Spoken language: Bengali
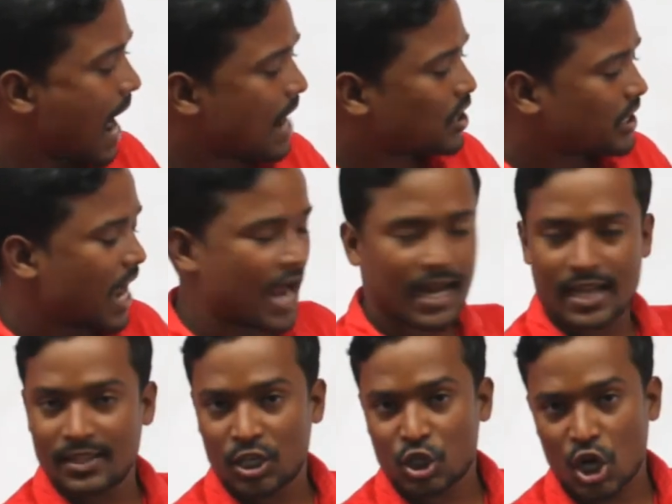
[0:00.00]
এক এক
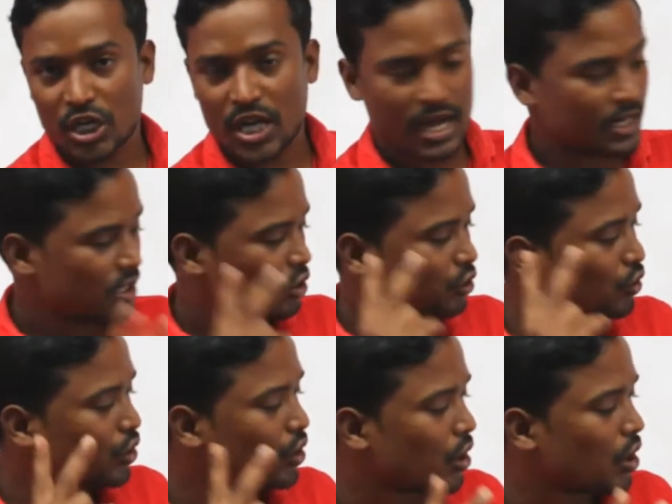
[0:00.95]
কেন্দ্রিক সরকার
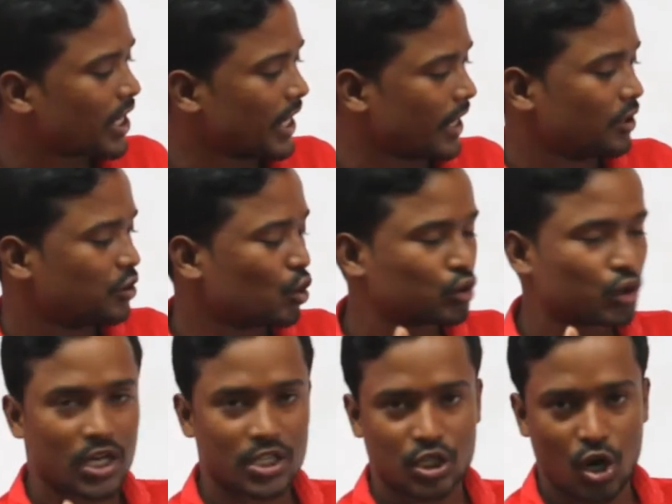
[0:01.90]
দুই হলো কি
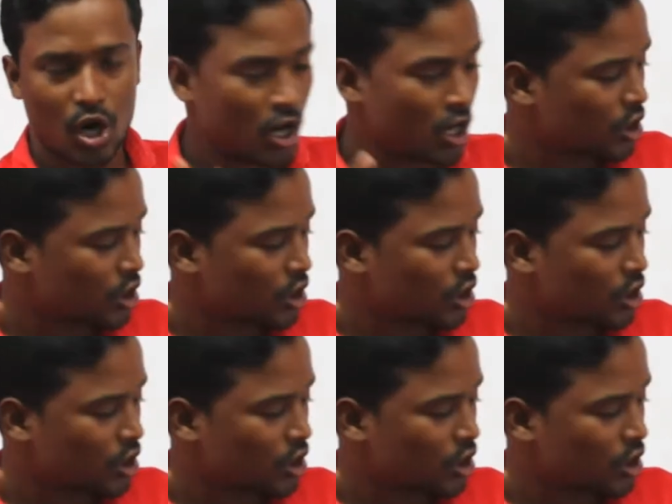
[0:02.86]
যুক্তরাষ্ট্রীয়